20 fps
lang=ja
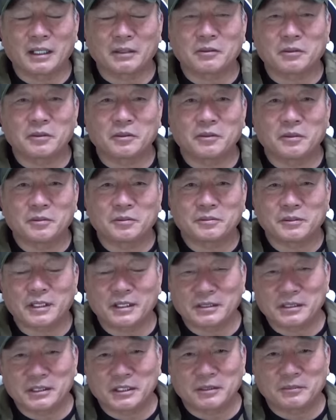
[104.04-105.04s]
ああの福
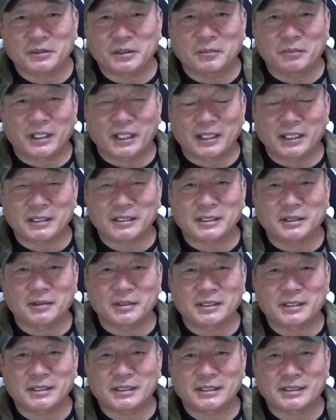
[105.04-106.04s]
良 GM とも話
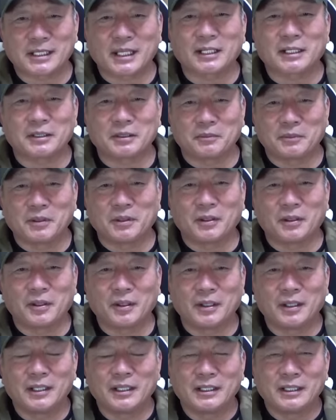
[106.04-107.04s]
したしたけども、う
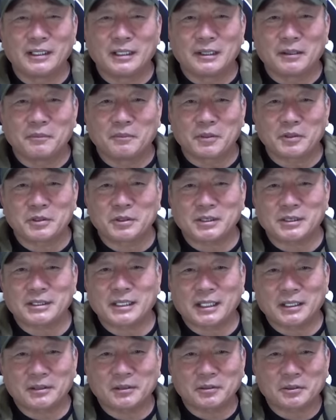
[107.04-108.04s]
ん、もう一人
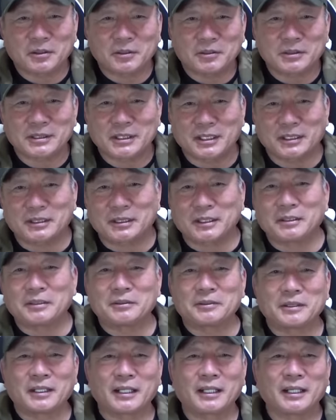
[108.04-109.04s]
斎藤京介ってい
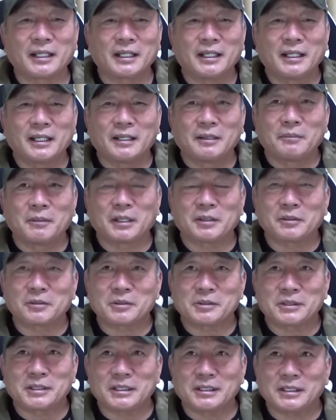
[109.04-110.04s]
うね、はい、まあ、今
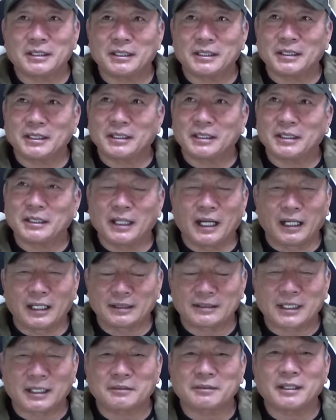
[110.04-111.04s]
年
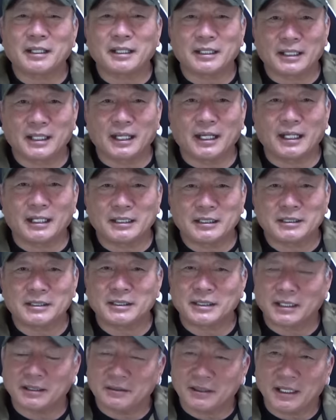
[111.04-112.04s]
あ昨年か1
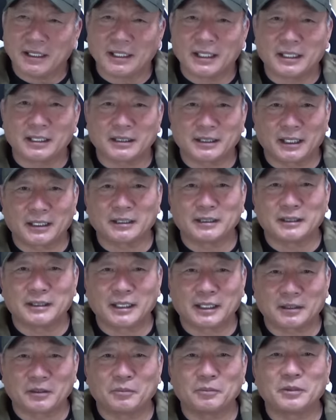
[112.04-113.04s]
試合ぐらい投げたん
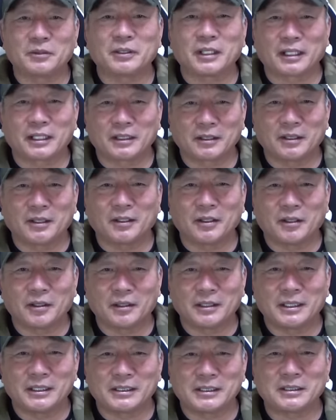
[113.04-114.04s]
だと思うんだけど、う
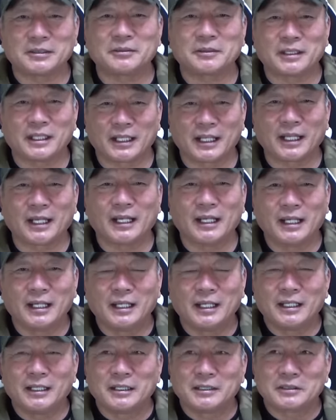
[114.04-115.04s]
ん、1軍でね、
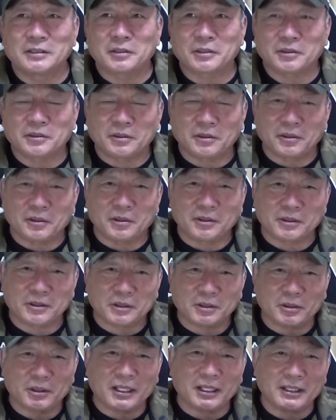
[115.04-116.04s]
それと
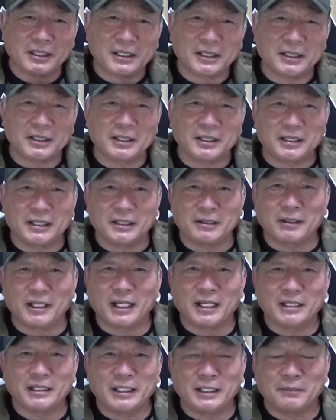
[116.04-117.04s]
将来的には2
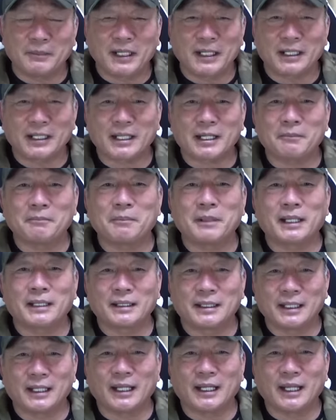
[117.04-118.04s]
枚 ,2 枚看
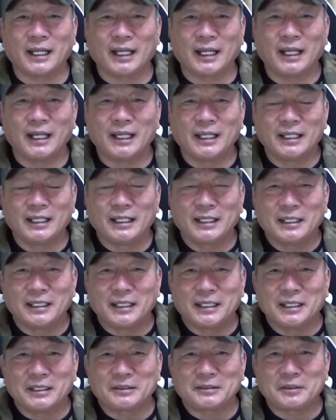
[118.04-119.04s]
板で、はい
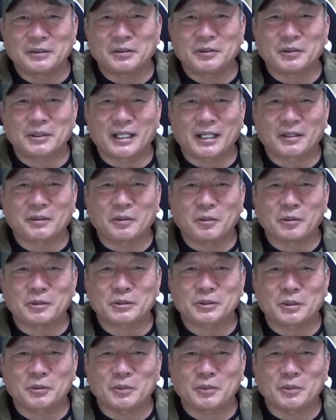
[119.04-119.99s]
行くような構想